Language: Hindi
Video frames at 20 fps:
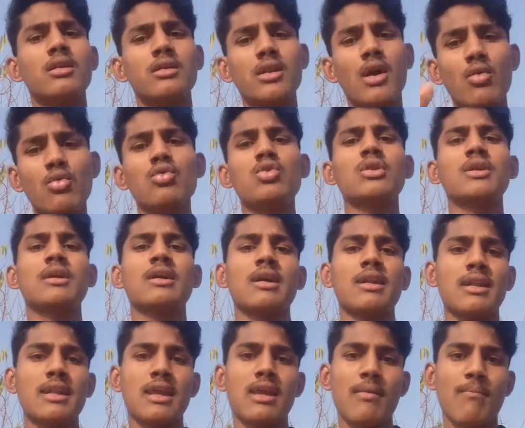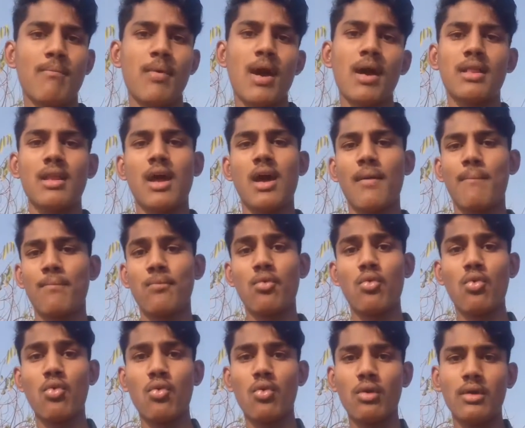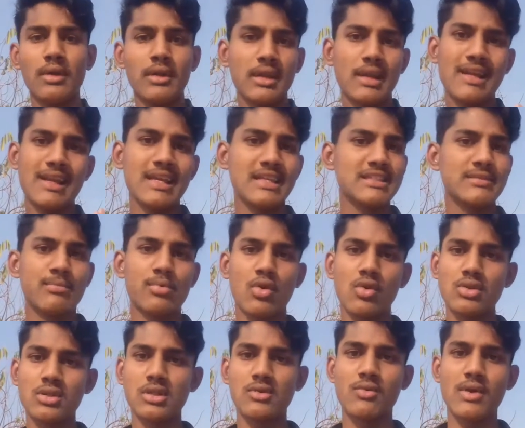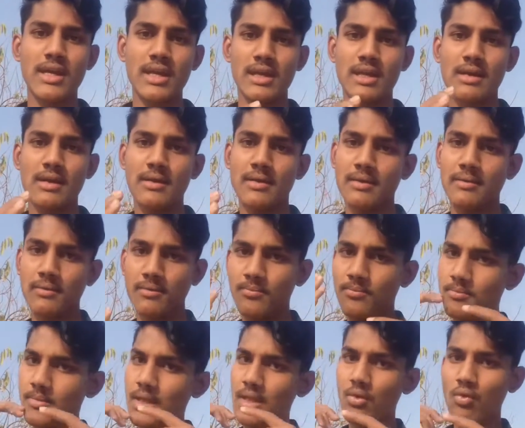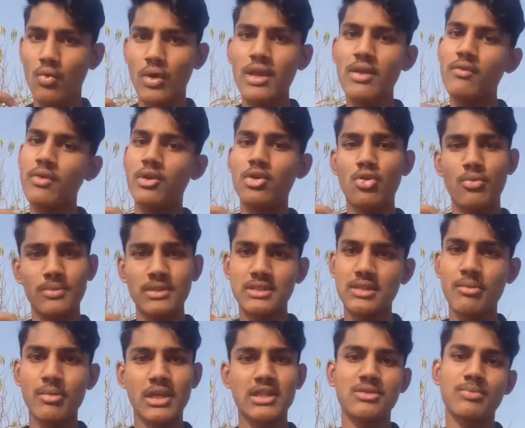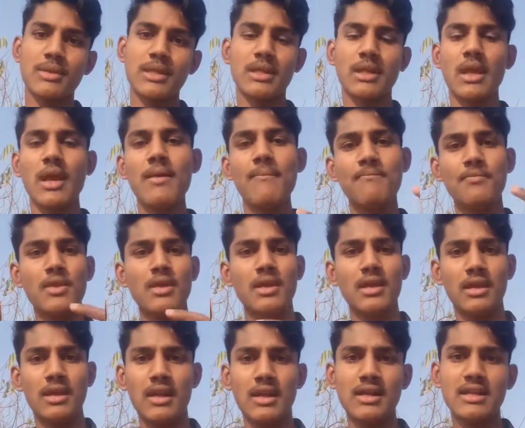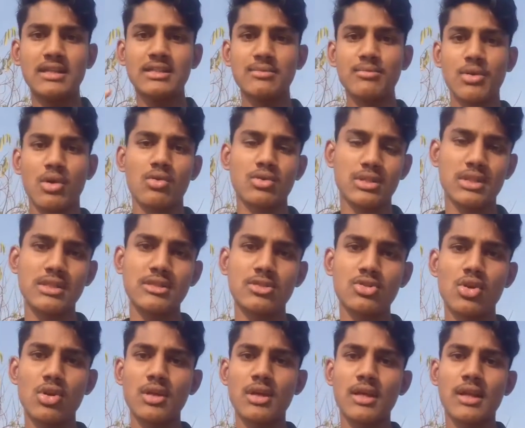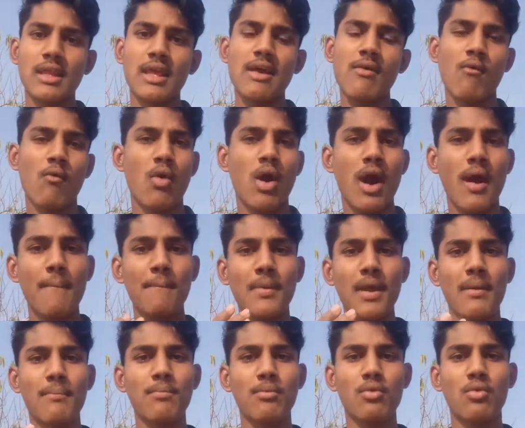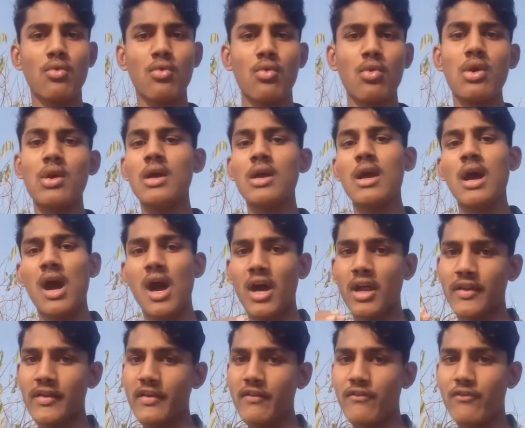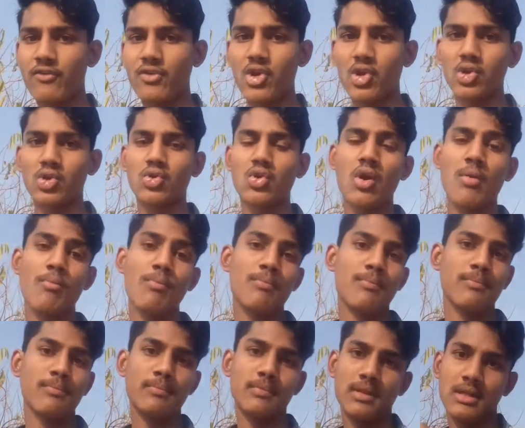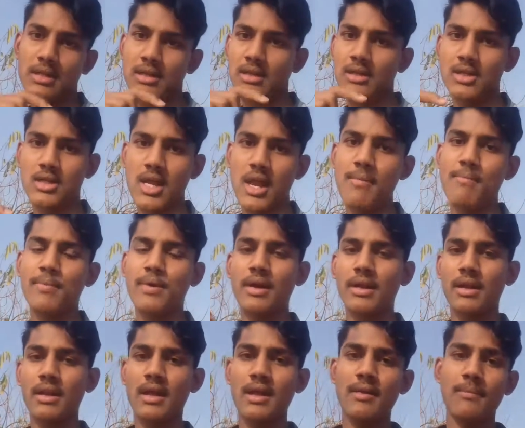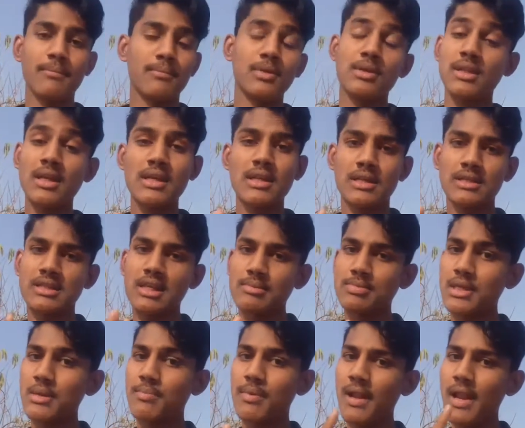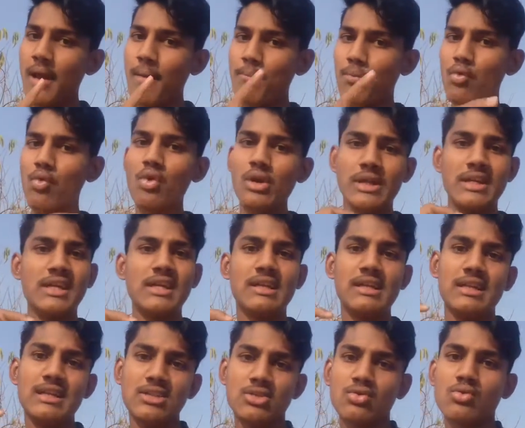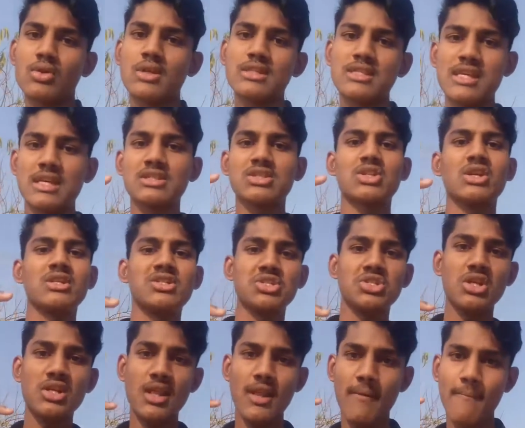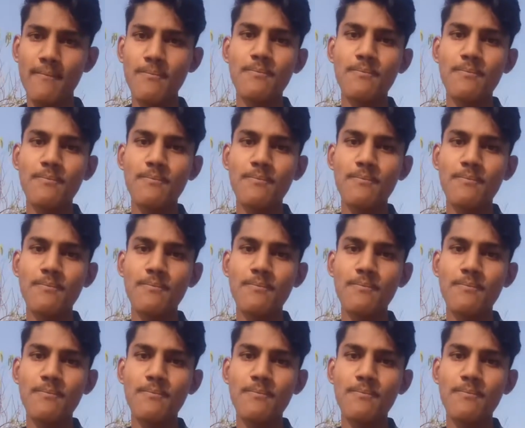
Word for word: डाउनलोड करने के बाद आपको इंडेक्स ब्राउज़र वगैरह मैंने वही वीडियो में सब एक्सप्लेन किया है इंडेक्स ब्राउज़र इंस्टॉल करना है वहाँ पे आपको आर एफ डॉट कॉम टाइप करना है नहीं नहीं सबसे पहले आपको एडिट दिस कुकीज़ एक्सटेंशन